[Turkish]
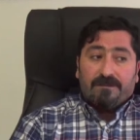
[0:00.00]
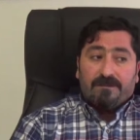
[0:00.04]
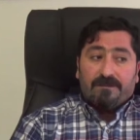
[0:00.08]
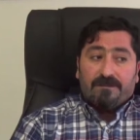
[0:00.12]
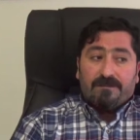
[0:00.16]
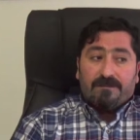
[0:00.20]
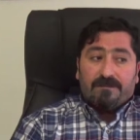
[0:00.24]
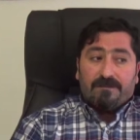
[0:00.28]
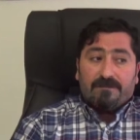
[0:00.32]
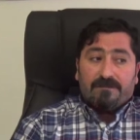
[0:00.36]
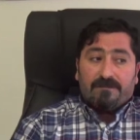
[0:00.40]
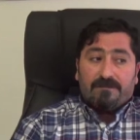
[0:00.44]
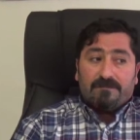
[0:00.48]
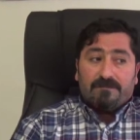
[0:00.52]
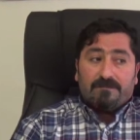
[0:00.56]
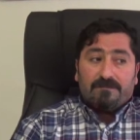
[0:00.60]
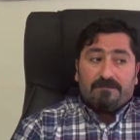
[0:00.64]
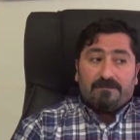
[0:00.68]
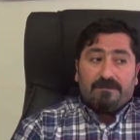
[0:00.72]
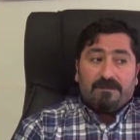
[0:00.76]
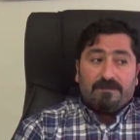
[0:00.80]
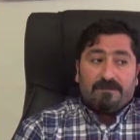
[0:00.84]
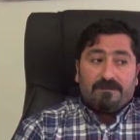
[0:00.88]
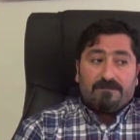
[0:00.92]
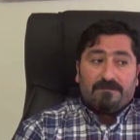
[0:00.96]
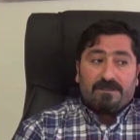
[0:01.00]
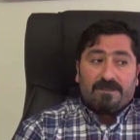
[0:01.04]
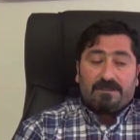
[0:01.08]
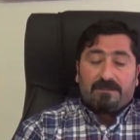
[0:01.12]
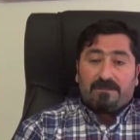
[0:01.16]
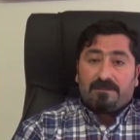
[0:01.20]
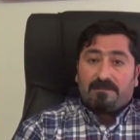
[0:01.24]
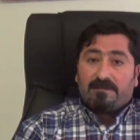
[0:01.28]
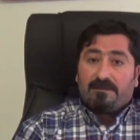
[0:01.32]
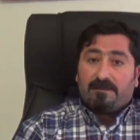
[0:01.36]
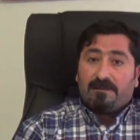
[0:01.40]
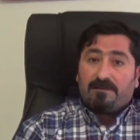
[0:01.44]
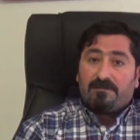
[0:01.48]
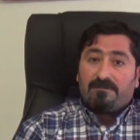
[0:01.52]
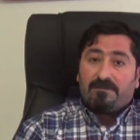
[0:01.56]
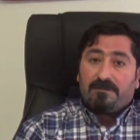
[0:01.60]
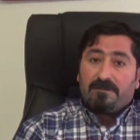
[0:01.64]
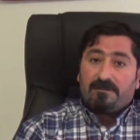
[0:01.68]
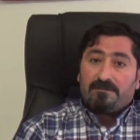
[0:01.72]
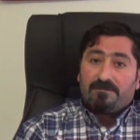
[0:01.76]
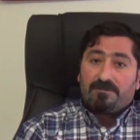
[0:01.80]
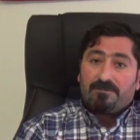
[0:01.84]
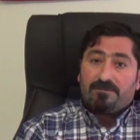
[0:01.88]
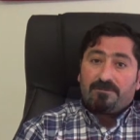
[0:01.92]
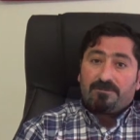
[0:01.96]
Ee, ne demektir
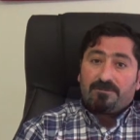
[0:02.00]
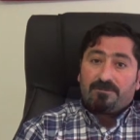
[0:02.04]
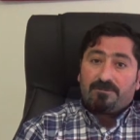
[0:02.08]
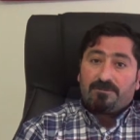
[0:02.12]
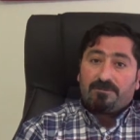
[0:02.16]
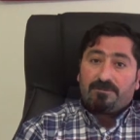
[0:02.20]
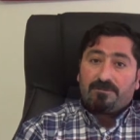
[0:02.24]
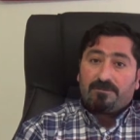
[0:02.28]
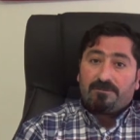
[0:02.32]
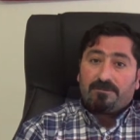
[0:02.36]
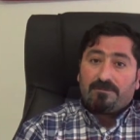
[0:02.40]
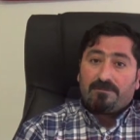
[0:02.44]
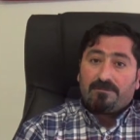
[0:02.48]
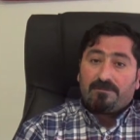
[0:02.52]
kavga, dövüş?